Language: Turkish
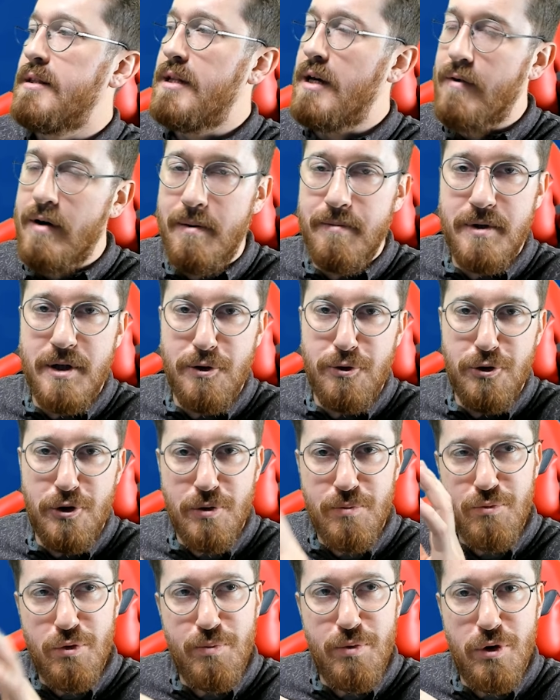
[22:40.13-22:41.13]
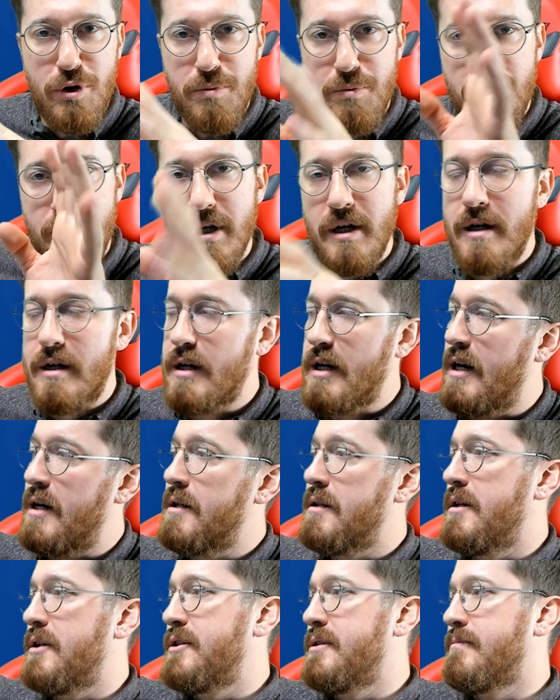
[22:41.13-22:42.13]
Devam diye diyorum. Bu bölümü de
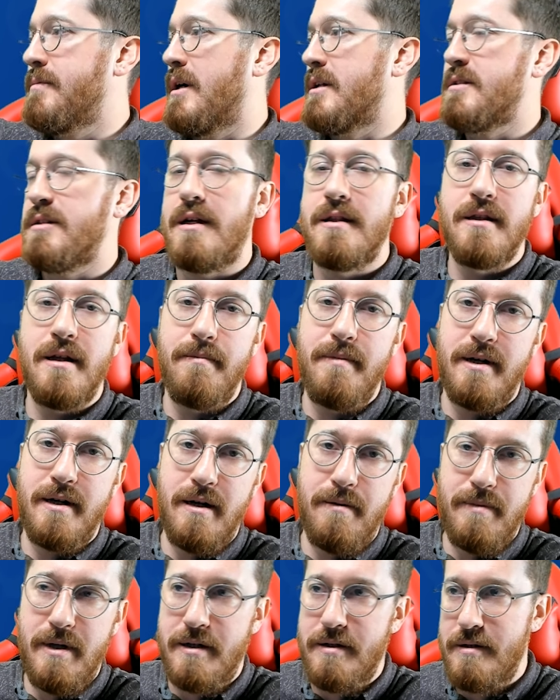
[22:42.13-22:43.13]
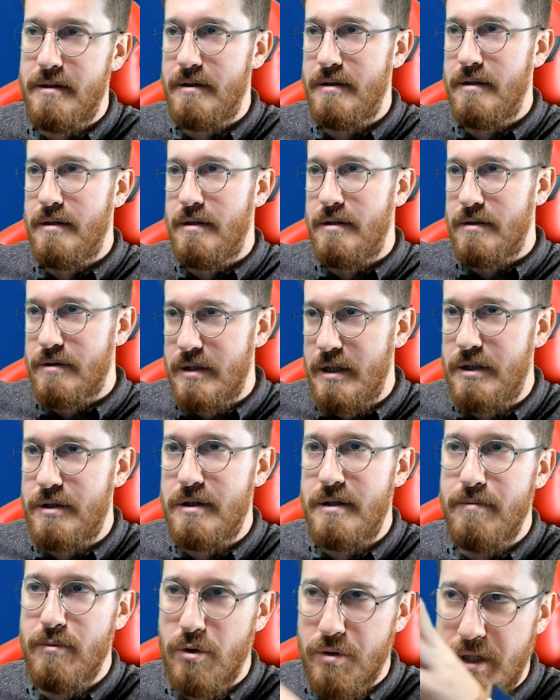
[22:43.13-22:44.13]
kardeşim Hasan'la beraber
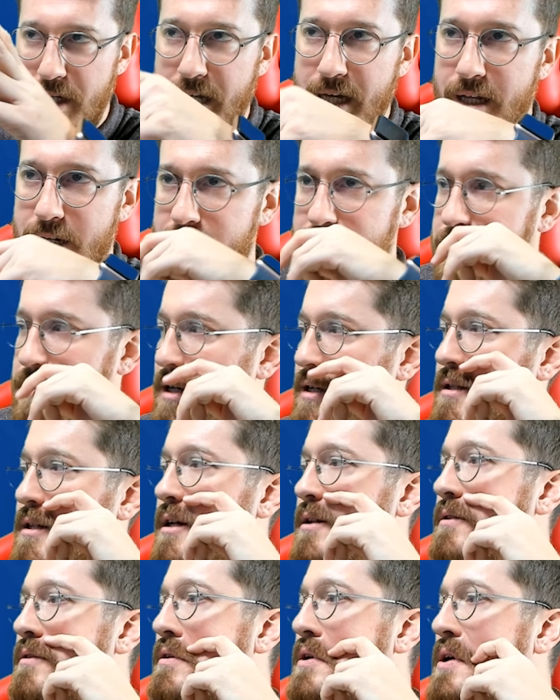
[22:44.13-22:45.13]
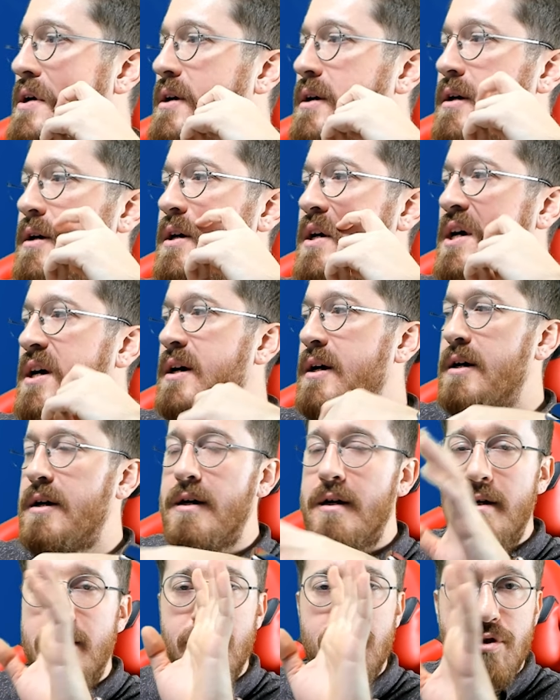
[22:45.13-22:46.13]
seçtim. O da geldi zaten.
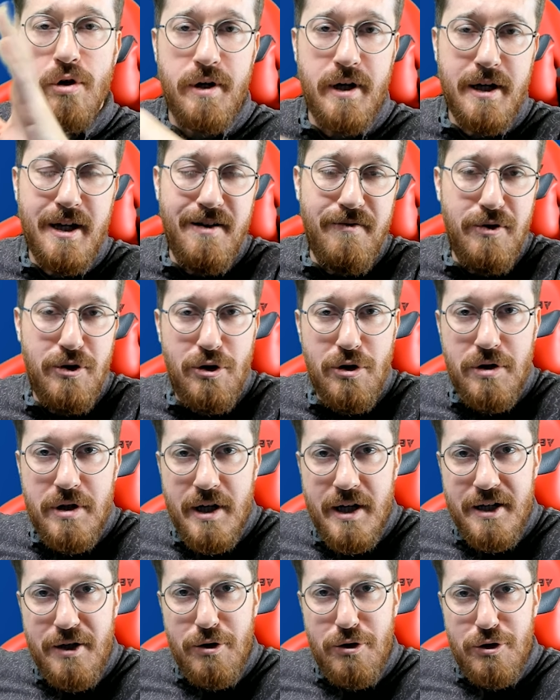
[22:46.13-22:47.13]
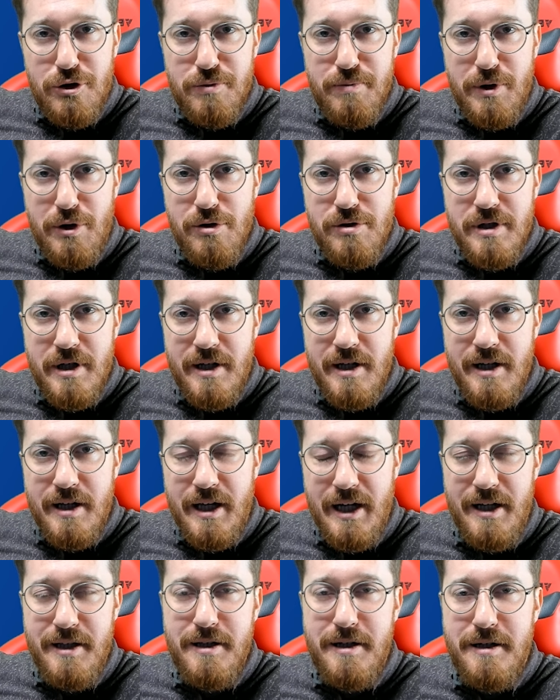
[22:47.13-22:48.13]
Sonraki videoda görüşmek üzere.
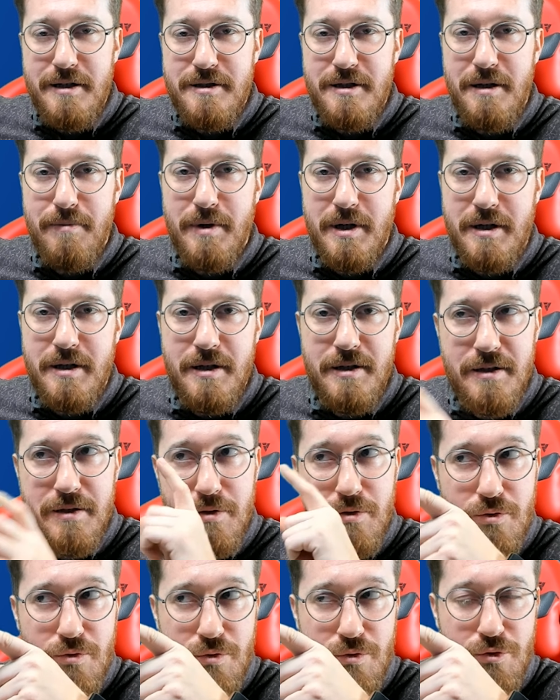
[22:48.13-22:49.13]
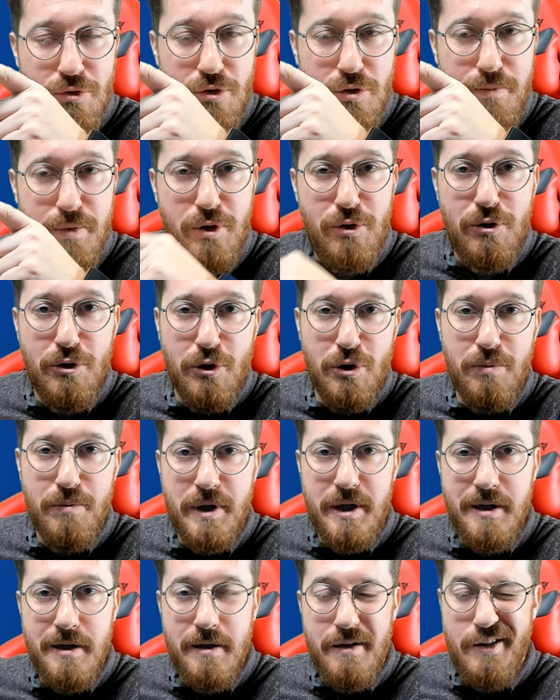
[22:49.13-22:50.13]
Kendinize iyi bakın. Kulübe üye
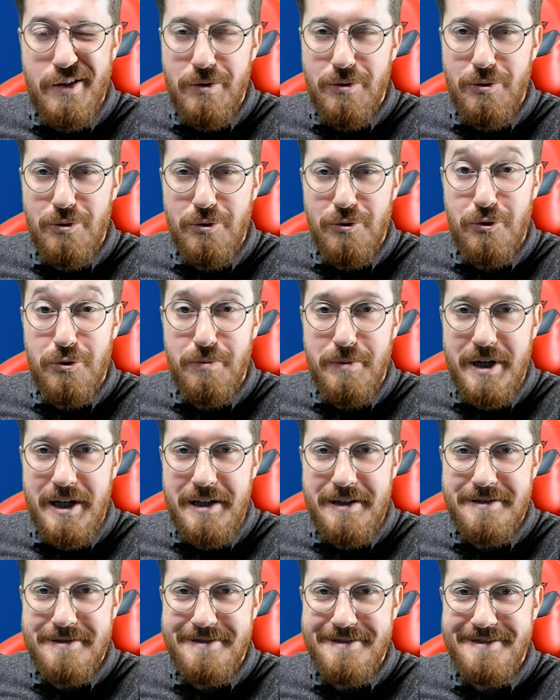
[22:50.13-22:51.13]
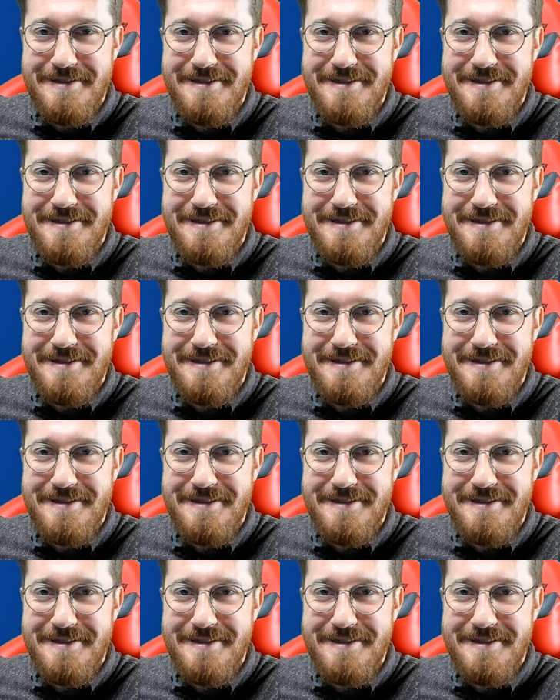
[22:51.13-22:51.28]
olmayı unutmayın.